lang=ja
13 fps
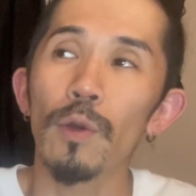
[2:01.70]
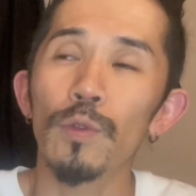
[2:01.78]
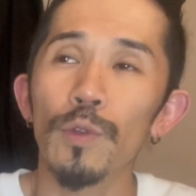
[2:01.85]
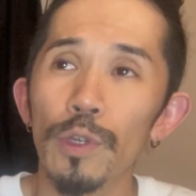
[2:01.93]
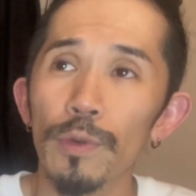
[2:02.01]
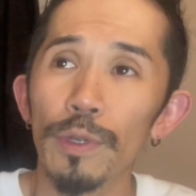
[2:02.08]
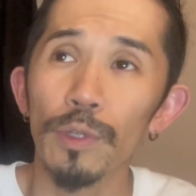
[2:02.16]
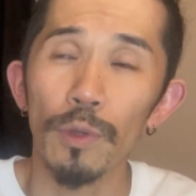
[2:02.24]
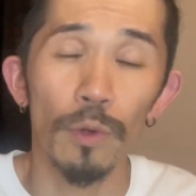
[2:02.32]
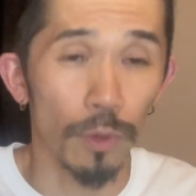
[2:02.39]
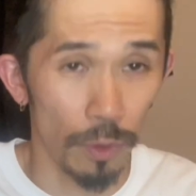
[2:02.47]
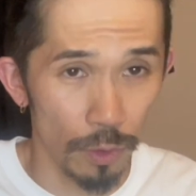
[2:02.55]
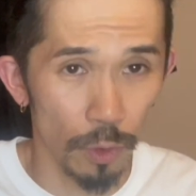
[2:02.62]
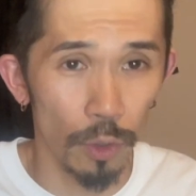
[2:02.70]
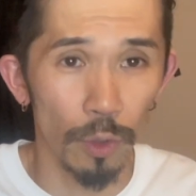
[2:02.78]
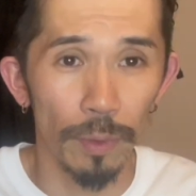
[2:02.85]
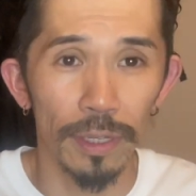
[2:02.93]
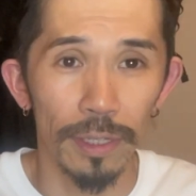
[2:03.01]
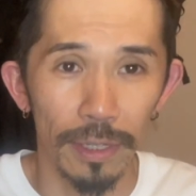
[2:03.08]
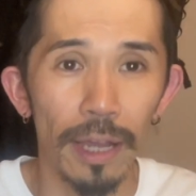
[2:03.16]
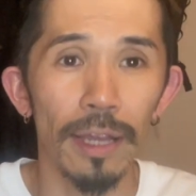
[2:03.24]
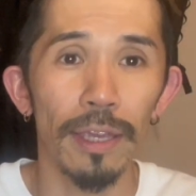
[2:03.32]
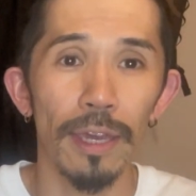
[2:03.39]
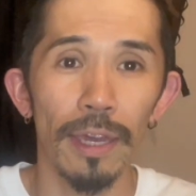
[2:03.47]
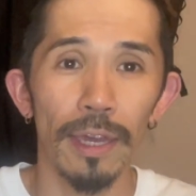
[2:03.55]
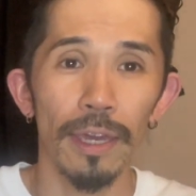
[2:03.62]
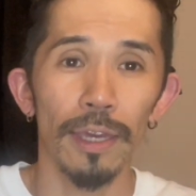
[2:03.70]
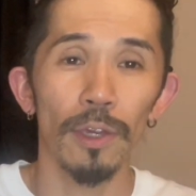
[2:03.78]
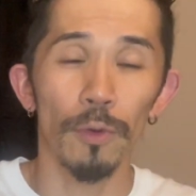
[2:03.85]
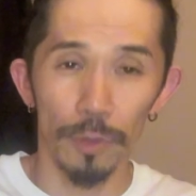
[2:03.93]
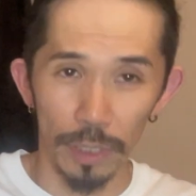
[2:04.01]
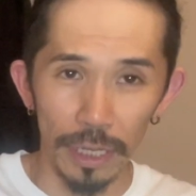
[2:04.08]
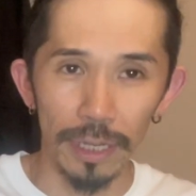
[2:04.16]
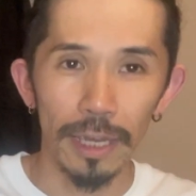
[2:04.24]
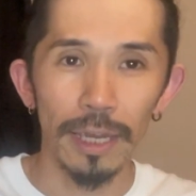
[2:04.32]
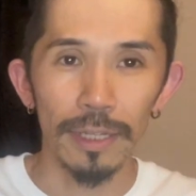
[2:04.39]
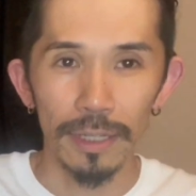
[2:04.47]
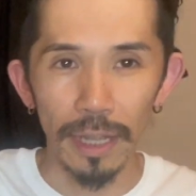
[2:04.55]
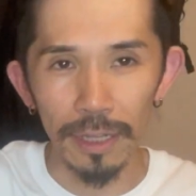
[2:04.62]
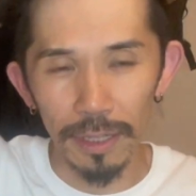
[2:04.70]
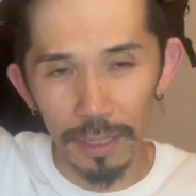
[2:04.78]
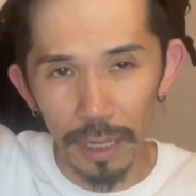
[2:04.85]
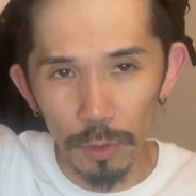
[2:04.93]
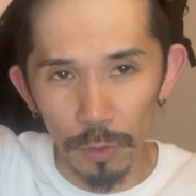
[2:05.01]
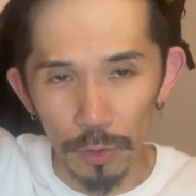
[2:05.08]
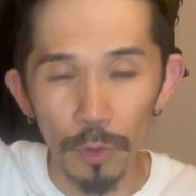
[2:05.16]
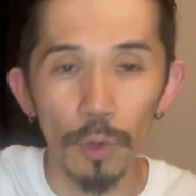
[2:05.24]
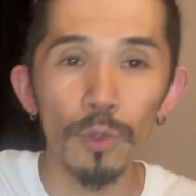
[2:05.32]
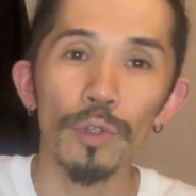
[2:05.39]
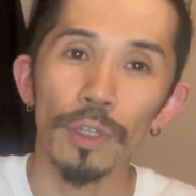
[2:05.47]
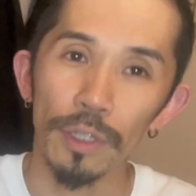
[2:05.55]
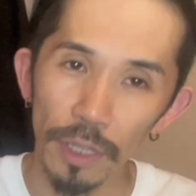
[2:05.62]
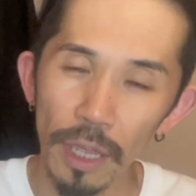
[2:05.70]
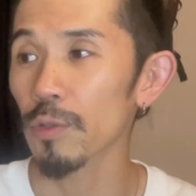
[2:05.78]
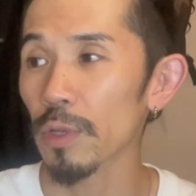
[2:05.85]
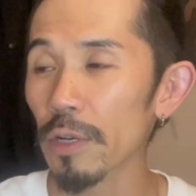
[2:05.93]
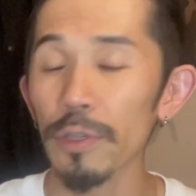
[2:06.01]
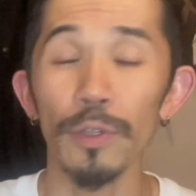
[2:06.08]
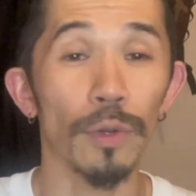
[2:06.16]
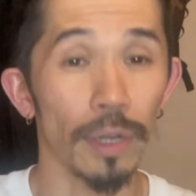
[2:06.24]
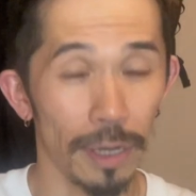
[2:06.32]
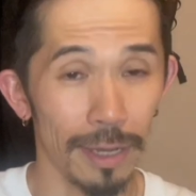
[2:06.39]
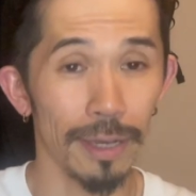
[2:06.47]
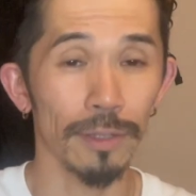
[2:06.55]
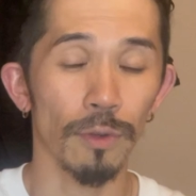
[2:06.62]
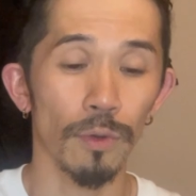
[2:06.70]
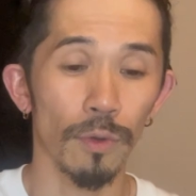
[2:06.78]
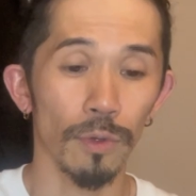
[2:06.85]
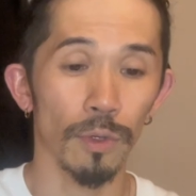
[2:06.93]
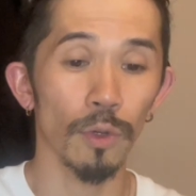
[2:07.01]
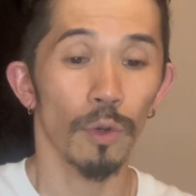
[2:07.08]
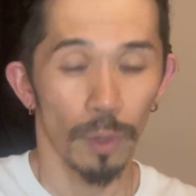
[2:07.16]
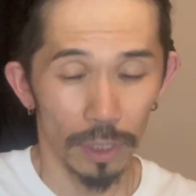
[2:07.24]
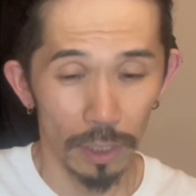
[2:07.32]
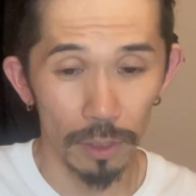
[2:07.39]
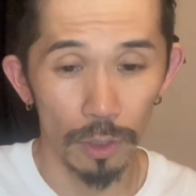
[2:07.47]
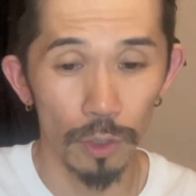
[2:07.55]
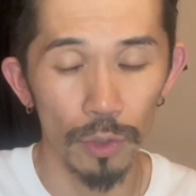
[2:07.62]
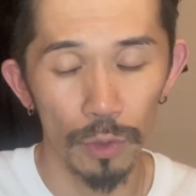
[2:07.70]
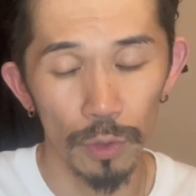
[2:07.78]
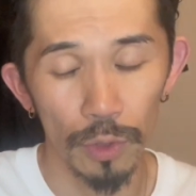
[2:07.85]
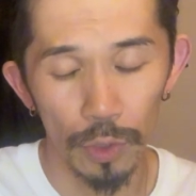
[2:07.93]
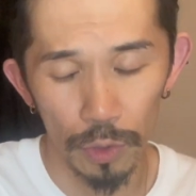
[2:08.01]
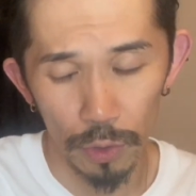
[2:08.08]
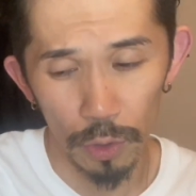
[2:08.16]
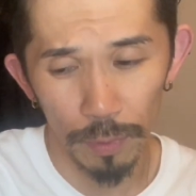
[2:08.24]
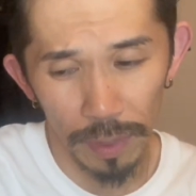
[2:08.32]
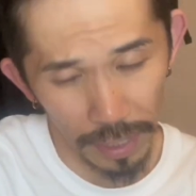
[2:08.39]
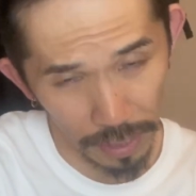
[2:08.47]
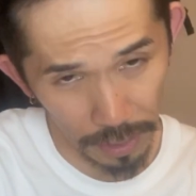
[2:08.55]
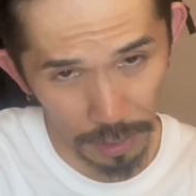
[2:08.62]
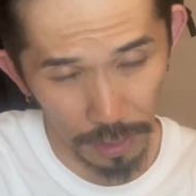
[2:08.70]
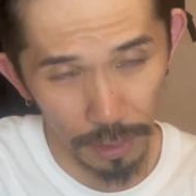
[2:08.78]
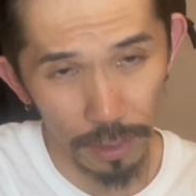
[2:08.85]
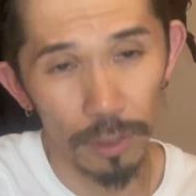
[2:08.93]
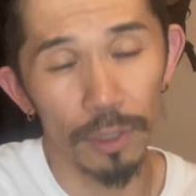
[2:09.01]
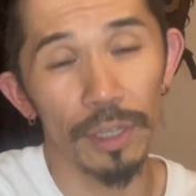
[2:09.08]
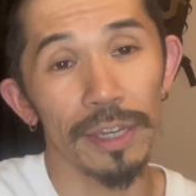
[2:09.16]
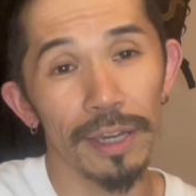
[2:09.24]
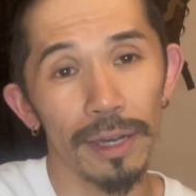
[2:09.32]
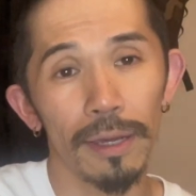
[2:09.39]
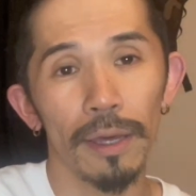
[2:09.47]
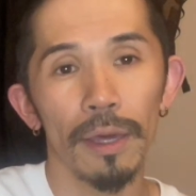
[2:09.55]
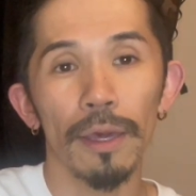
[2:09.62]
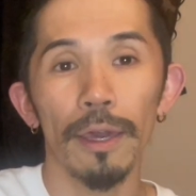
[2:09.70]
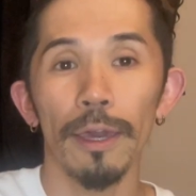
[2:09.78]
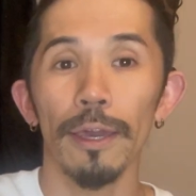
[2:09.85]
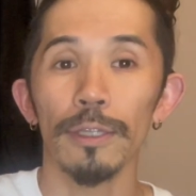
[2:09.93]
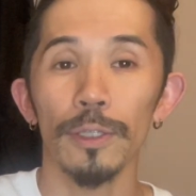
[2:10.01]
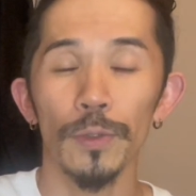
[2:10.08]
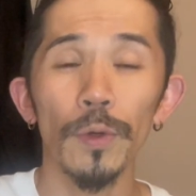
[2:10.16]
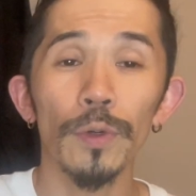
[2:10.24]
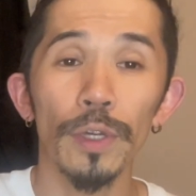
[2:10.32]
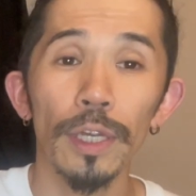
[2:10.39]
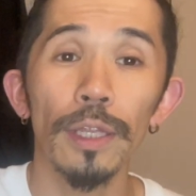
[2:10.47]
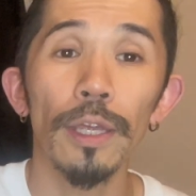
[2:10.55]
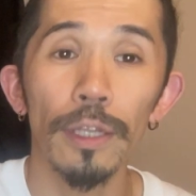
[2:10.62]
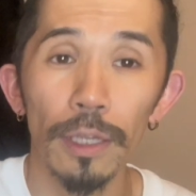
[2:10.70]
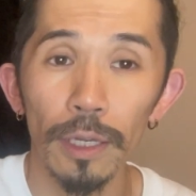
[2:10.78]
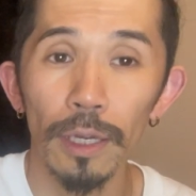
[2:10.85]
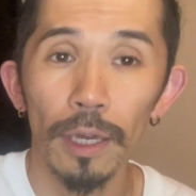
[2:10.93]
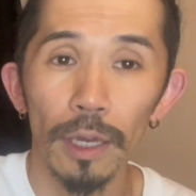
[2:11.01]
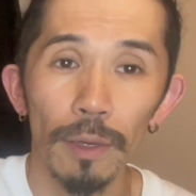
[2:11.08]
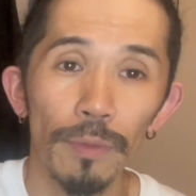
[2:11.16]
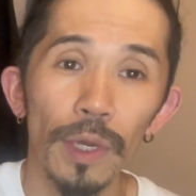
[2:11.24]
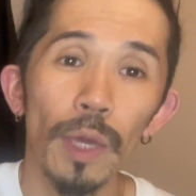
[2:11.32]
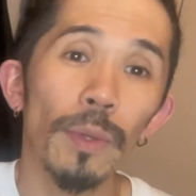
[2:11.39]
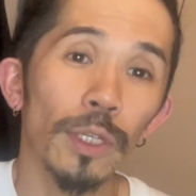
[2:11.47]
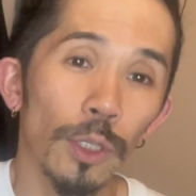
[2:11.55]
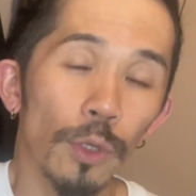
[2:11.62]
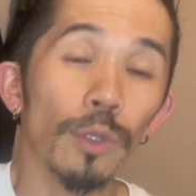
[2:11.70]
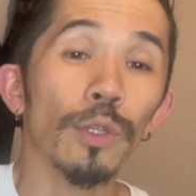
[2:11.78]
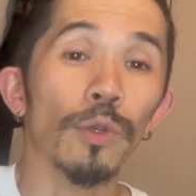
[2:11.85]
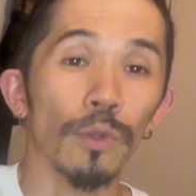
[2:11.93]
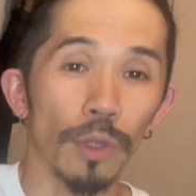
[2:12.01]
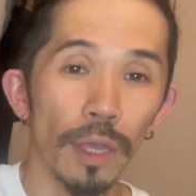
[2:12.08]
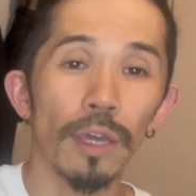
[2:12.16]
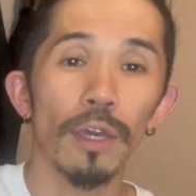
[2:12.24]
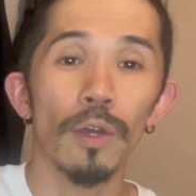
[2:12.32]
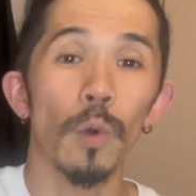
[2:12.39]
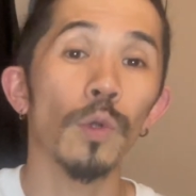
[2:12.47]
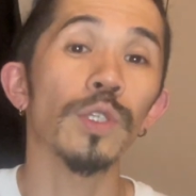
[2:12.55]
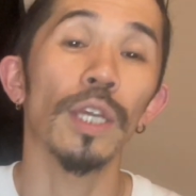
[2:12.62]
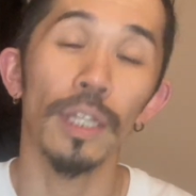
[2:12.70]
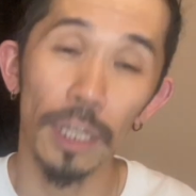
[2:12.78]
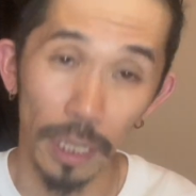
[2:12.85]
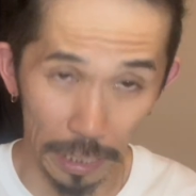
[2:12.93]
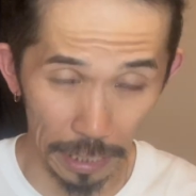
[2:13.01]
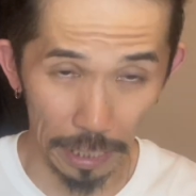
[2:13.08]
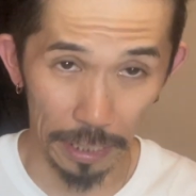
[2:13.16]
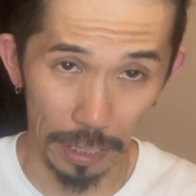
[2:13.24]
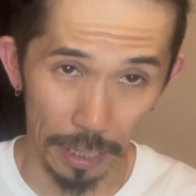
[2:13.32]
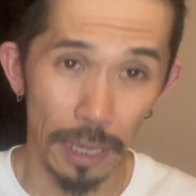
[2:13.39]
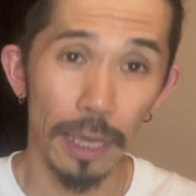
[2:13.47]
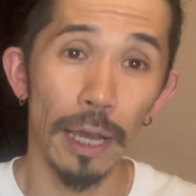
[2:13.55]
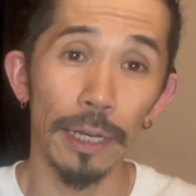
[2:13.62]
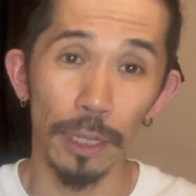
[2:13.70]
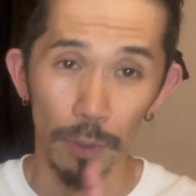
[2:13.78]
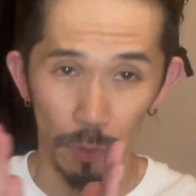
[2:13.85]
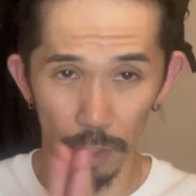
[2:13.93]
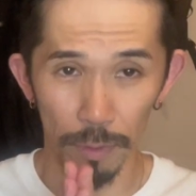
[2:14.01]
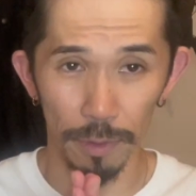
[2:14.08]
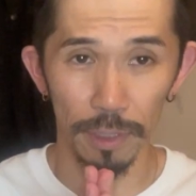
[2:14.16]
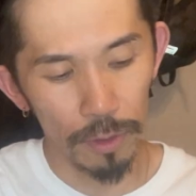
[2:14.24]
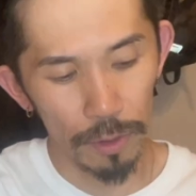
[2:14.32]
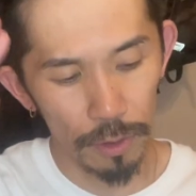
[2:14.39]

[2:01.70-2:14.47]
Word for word: 今年はすごく特別な、えー、夜になったということですね。とある人から、あの、今日は中秋の名月です。月が、えー、すごく綺麗に見えますよってことね、教えていただいてありがとうございます。